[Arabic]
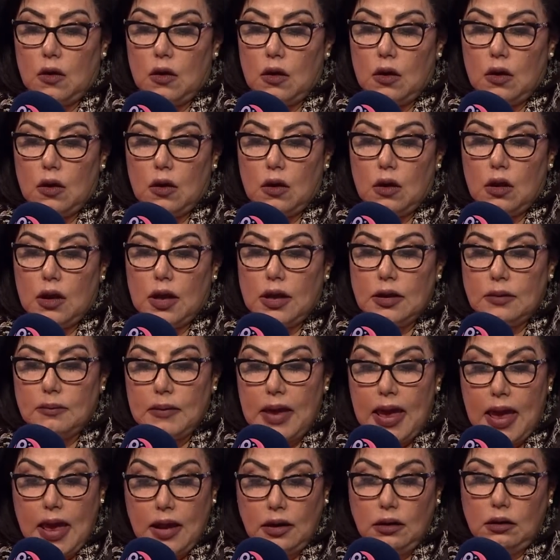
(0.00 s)
آه
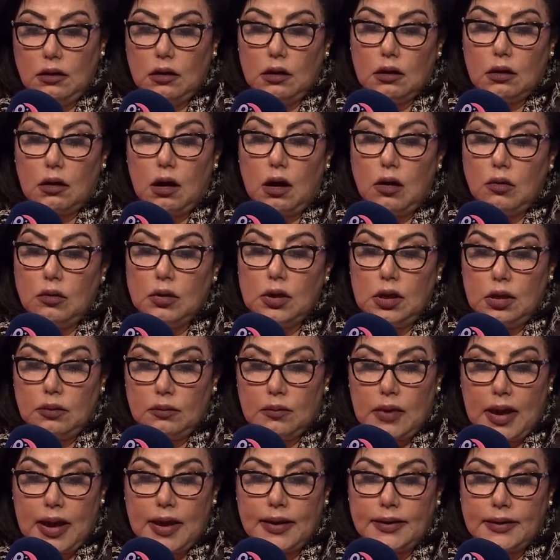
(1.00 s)
المال قوي
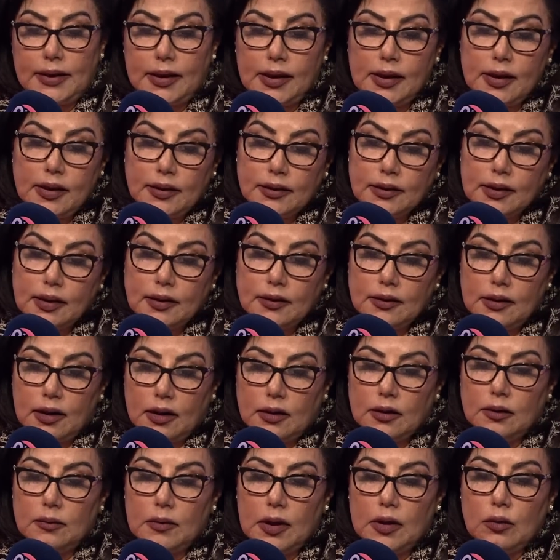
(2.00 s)
مهنيا
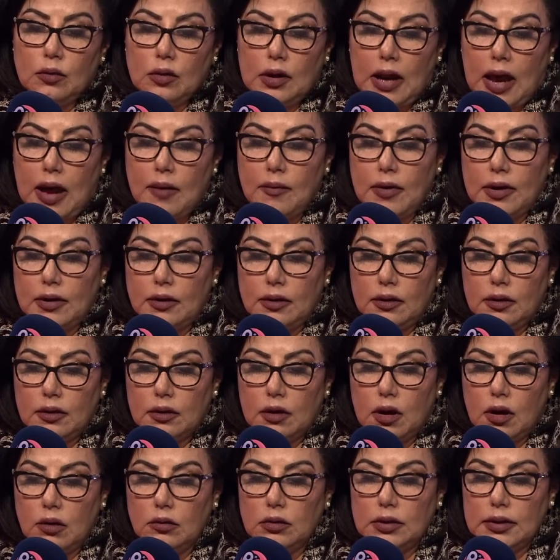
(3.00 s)
جدا المال والعمل
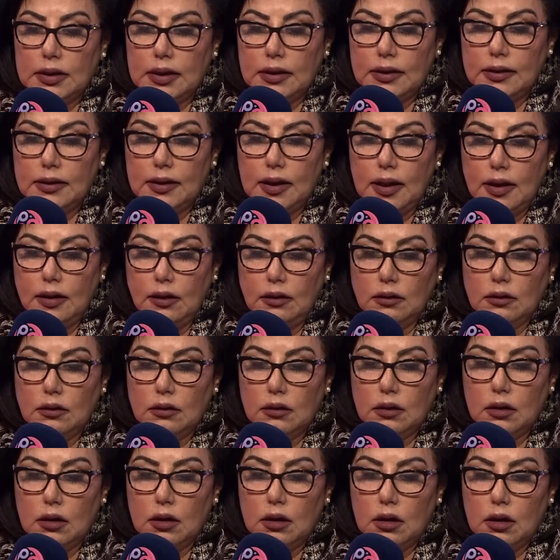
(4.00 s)
قوي جدا
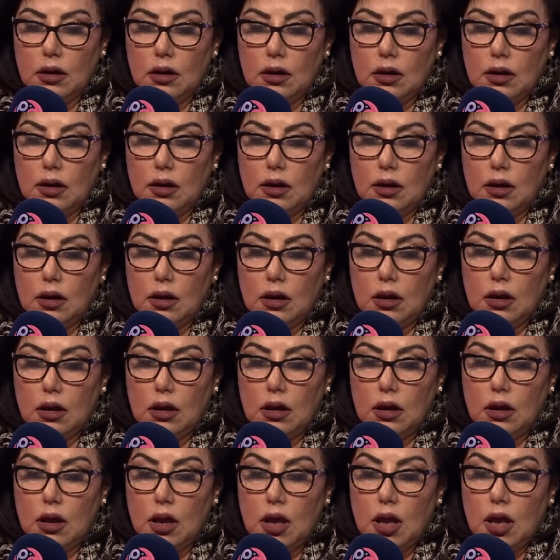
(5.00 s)

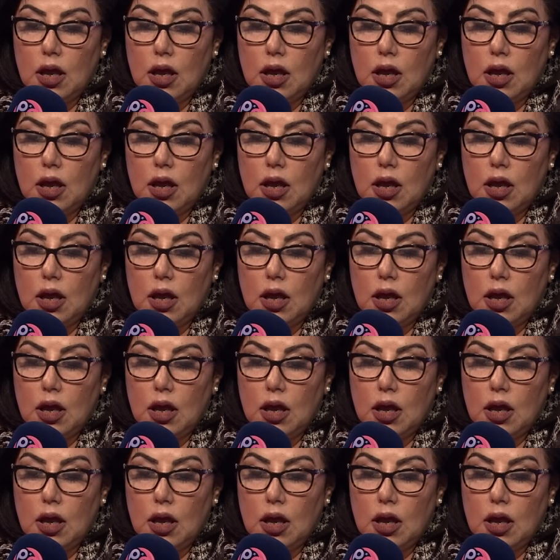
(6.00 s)
آه